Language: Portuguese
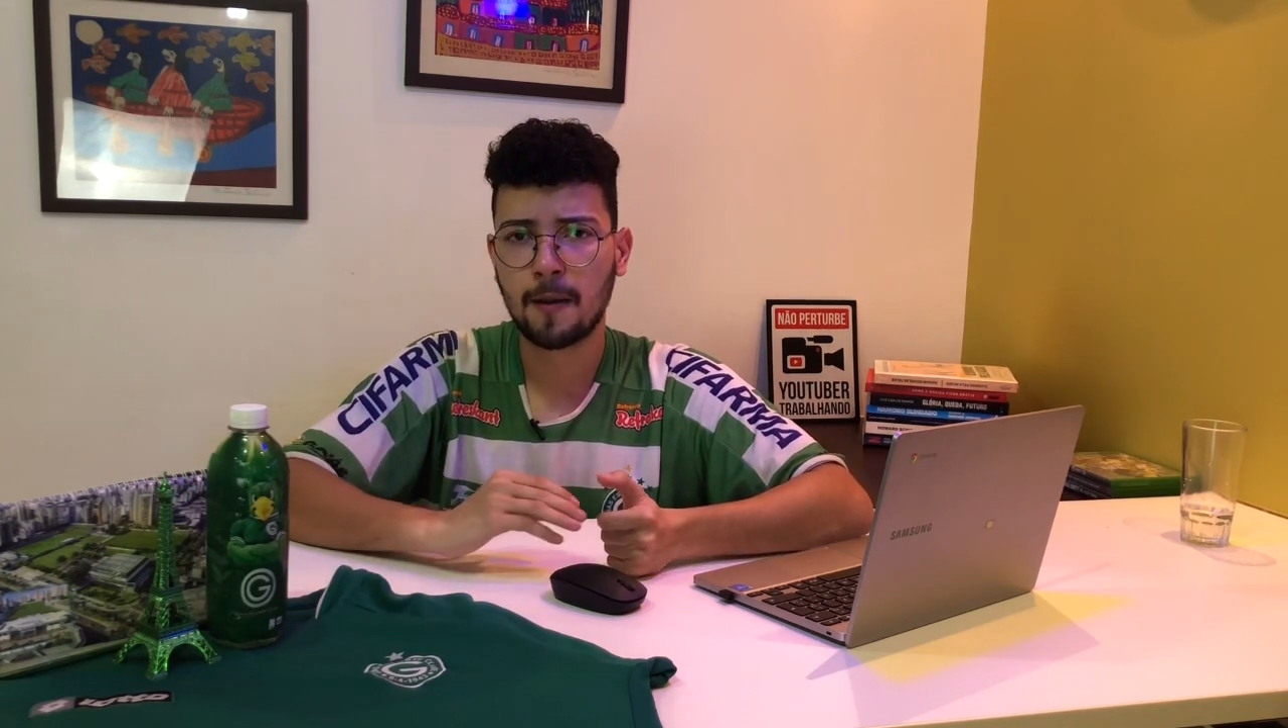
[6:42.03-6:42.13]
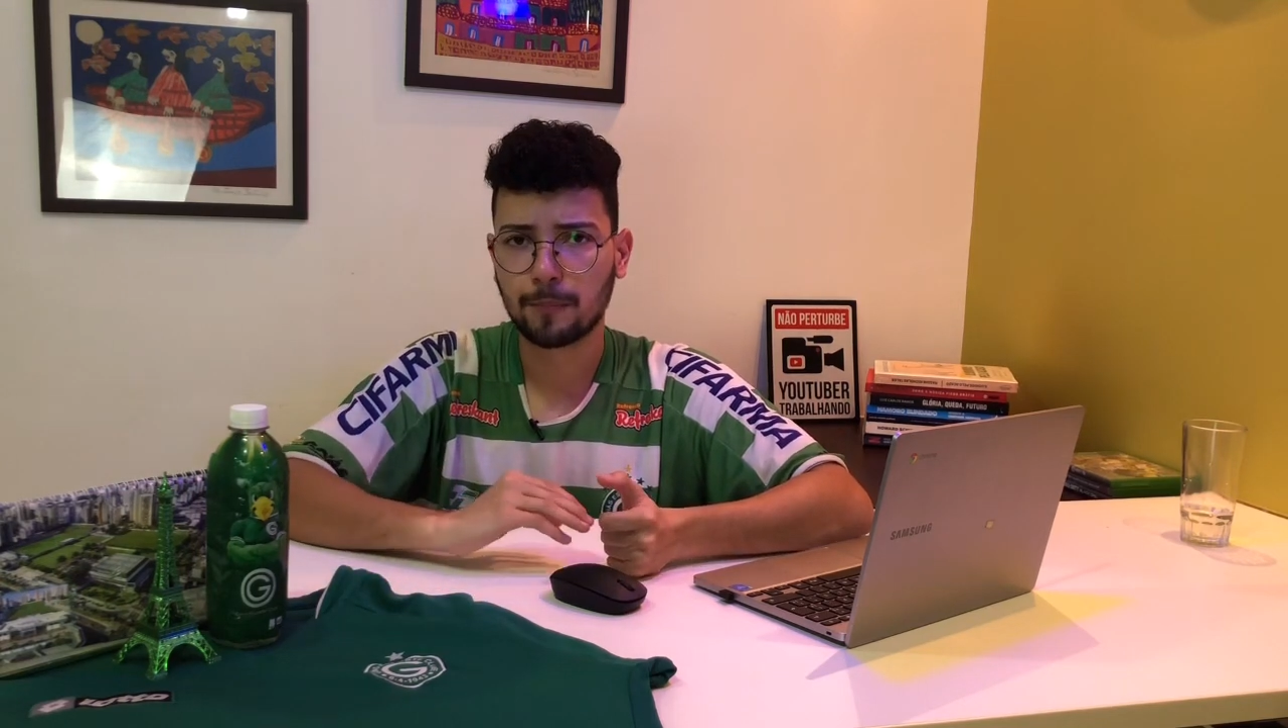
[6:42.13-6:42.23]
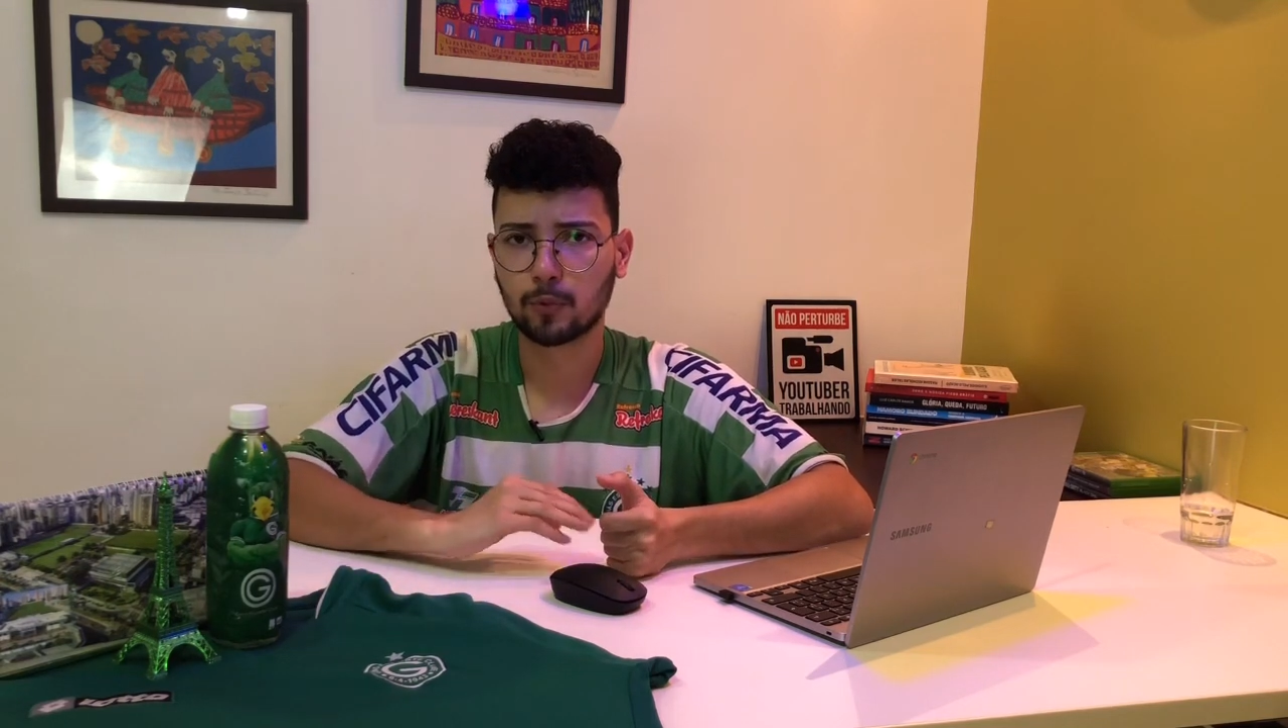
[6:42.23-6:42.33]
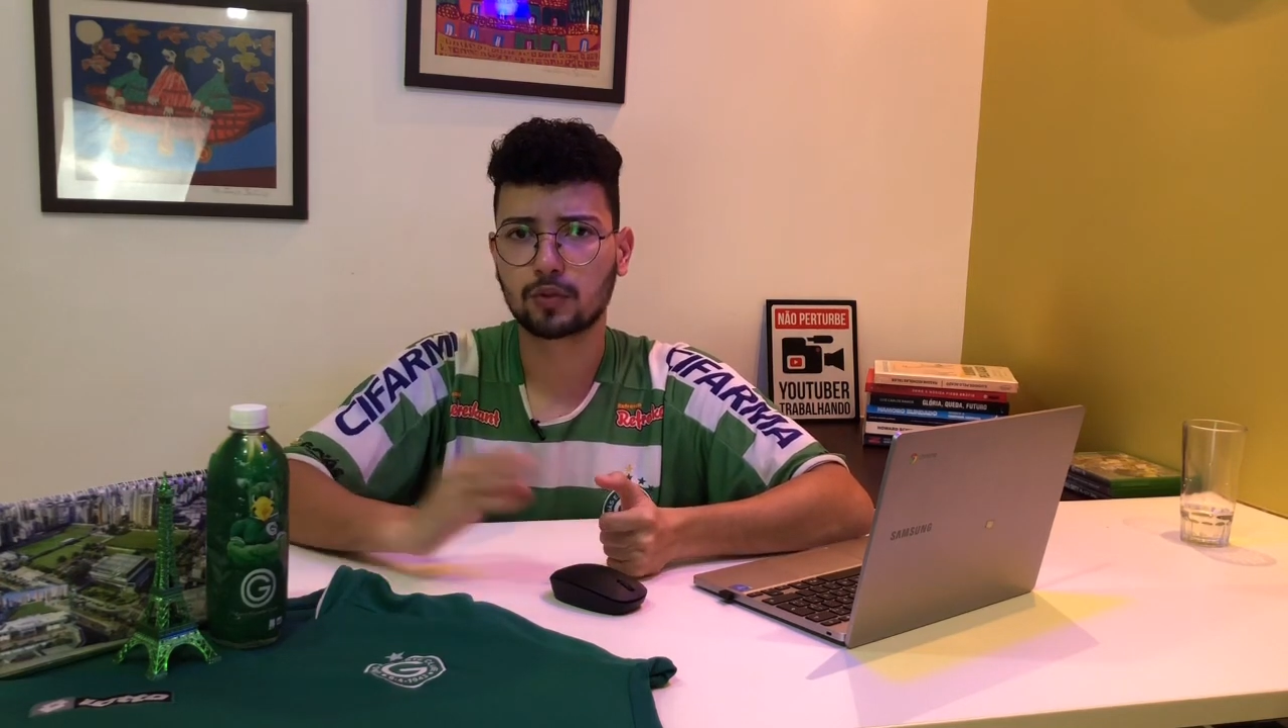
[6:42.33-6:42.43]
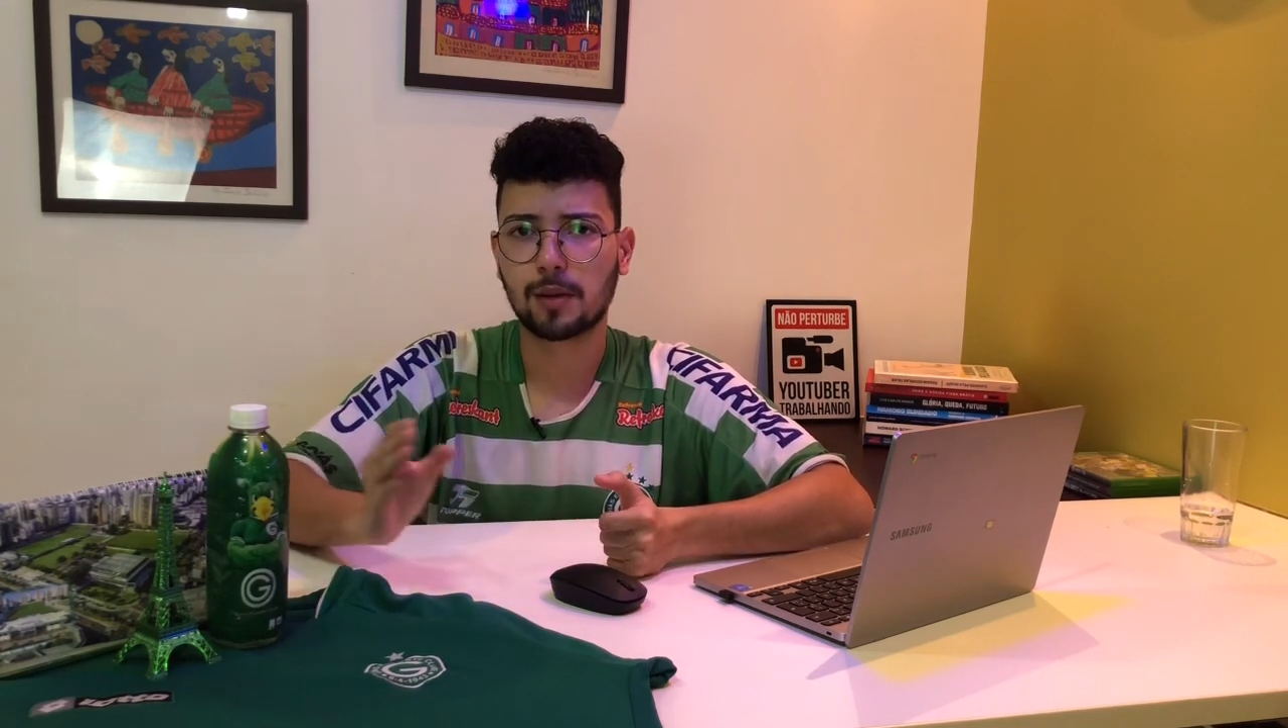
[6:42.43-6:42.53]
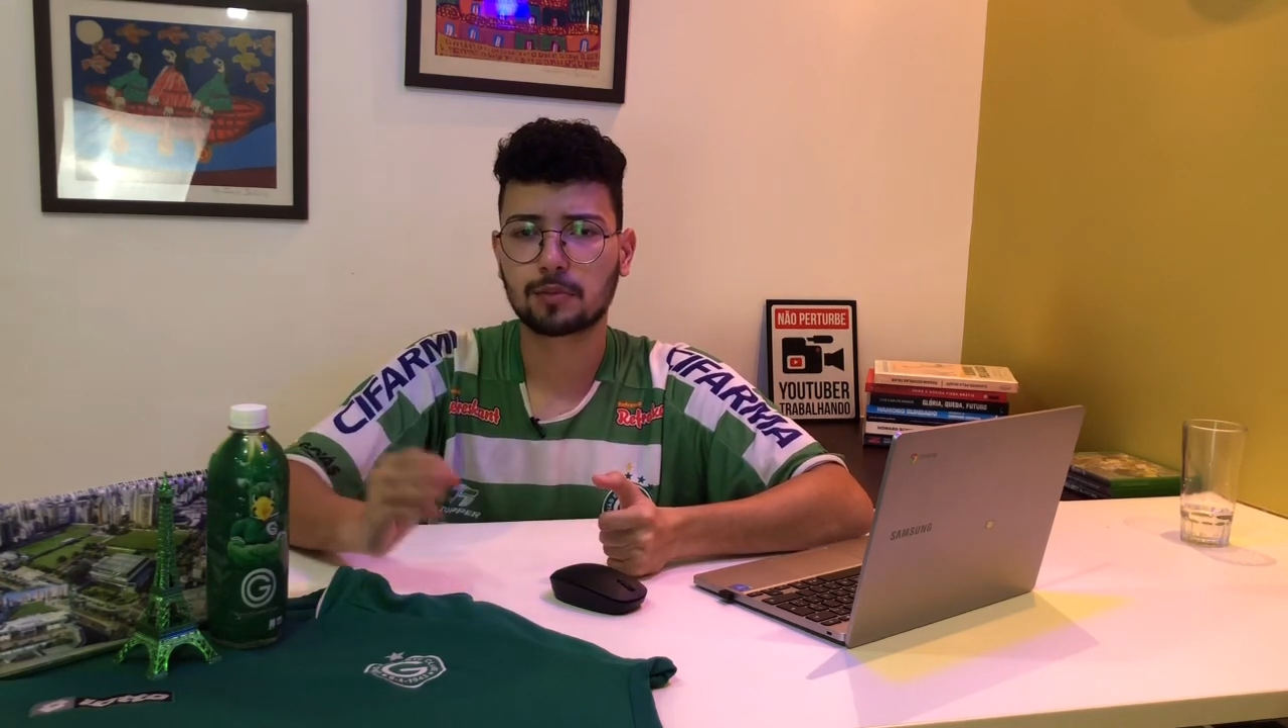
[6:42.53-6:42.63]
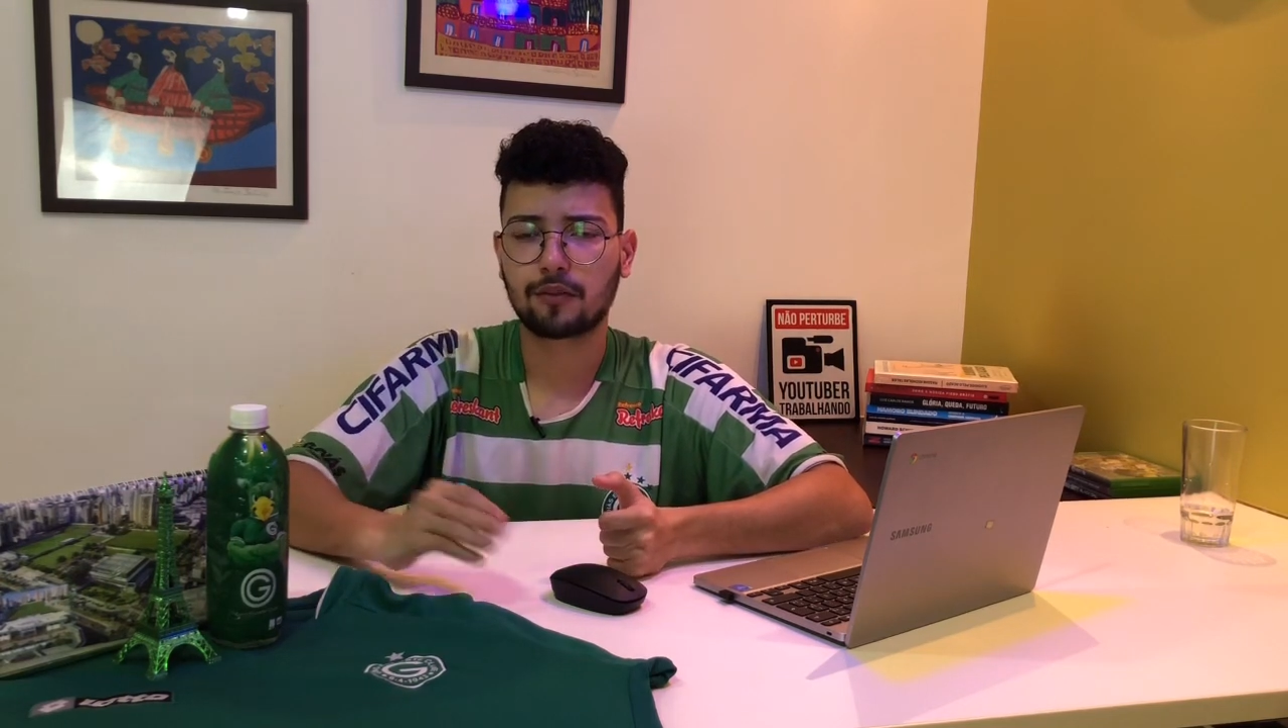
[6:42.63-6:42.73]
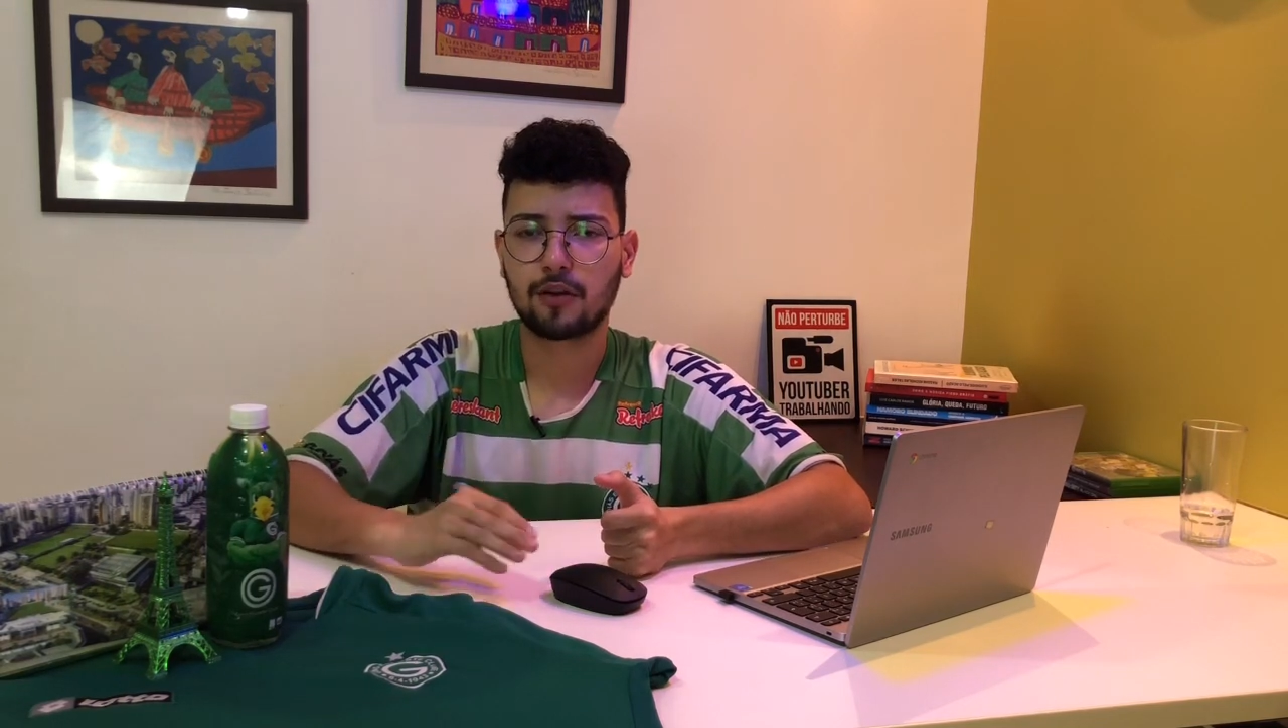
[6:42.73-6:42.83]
no término da